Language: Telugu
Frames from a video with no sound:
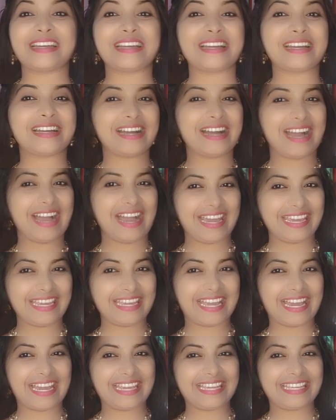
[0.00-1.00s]
హాయ్
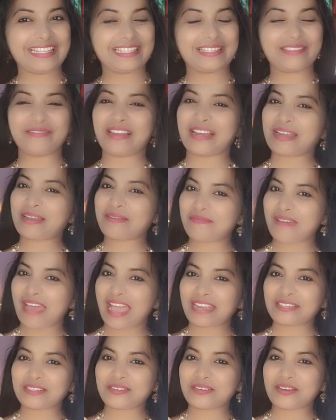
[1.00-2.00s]
గైస్ వెల్కమ్ బ్యాక్ టు
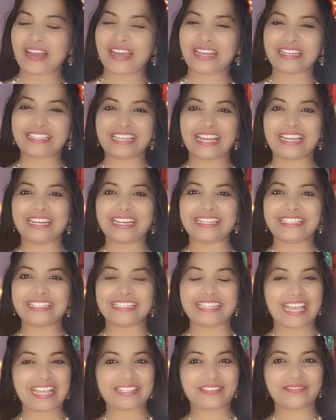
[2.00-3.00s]
అవర్ ఛానల్ జాస్
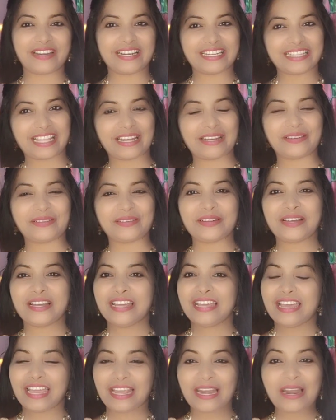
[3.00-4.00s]
జాస్వల్ తెలుగు
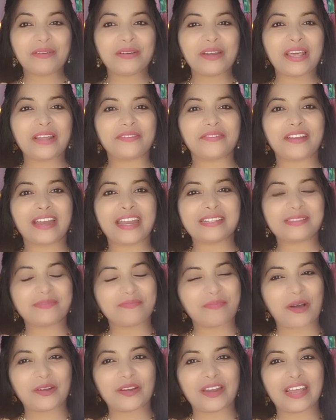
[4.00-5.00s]
ఎలా ఉన్నారు ఫ్రెండ్స్
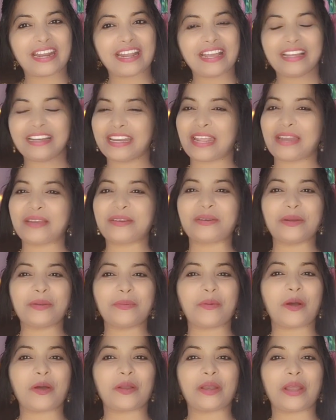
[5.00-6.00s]
బాగున్నారా నేను కూడా
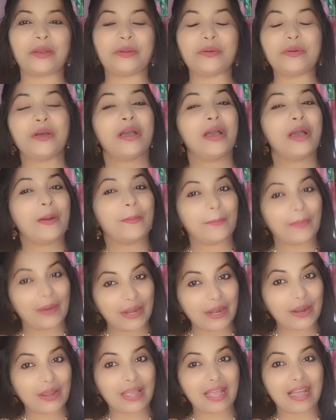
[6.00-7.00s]
బాగున్నాను
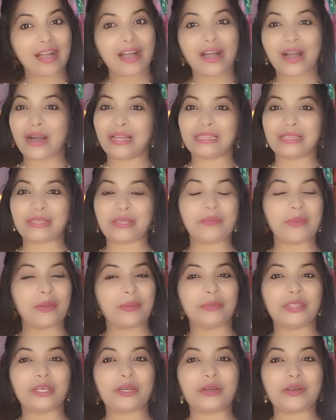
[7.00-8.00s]
మరొక హాల్తో మీ
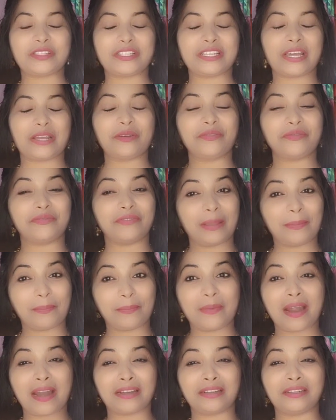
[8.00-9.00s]
ముందుకు వచ్చాను
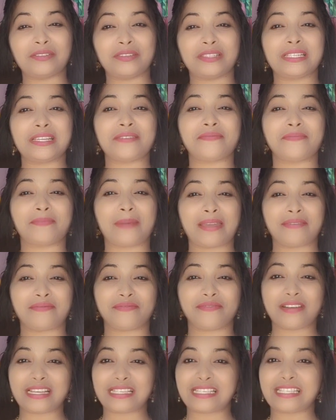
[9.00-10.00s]
ఫ్లిప్కార్ట్ నుంచి మై
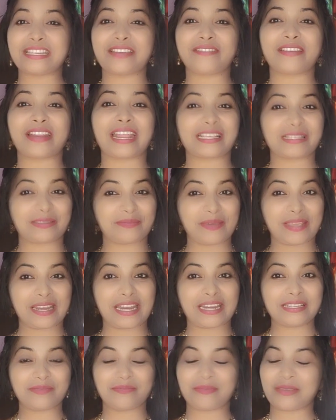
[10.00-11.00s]
ఫస్ట్ ఎవర్ ఎక్స్పీరియన్స్
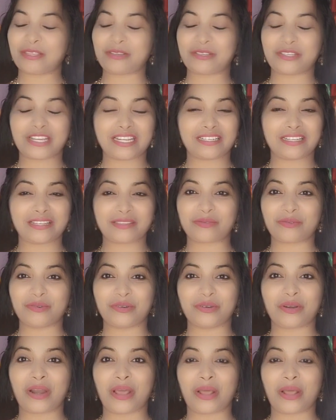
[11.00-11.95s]
మీతో షేర్ చేసుకుంటున్నాను